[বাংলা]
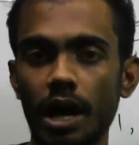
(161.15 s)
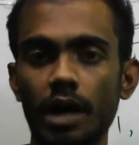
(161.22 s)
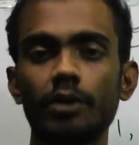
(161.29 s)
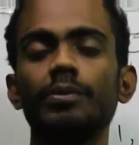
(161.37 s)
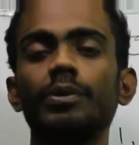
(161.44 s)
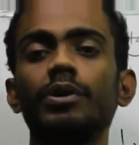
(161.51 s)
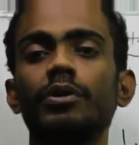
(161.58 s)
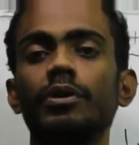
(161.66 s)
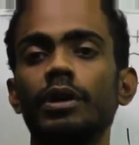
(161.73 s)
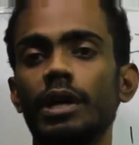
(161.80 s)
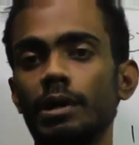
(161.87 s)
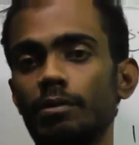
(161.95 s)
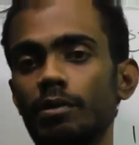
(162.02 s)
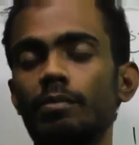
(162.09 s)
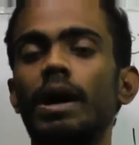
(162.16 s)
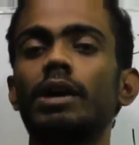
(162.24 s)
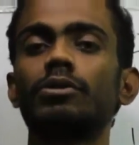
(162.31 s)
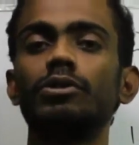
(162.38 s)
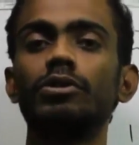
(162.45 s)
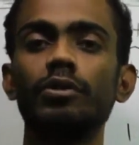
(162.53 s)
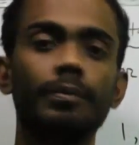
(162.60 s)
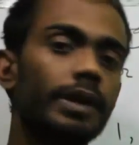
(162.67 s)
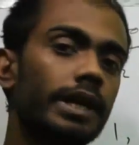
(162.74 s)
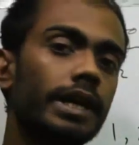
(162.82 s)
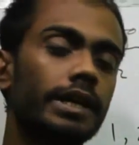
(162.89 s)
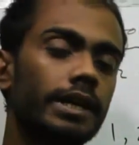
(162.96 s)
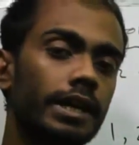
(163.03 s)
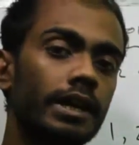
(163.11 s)
আরবীয় এবং ভারতীয়
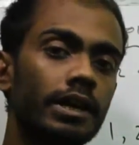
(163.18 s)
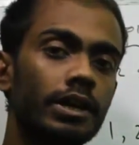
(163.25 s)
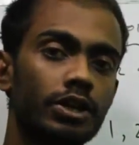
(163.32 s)
বিজ্ঞানীরা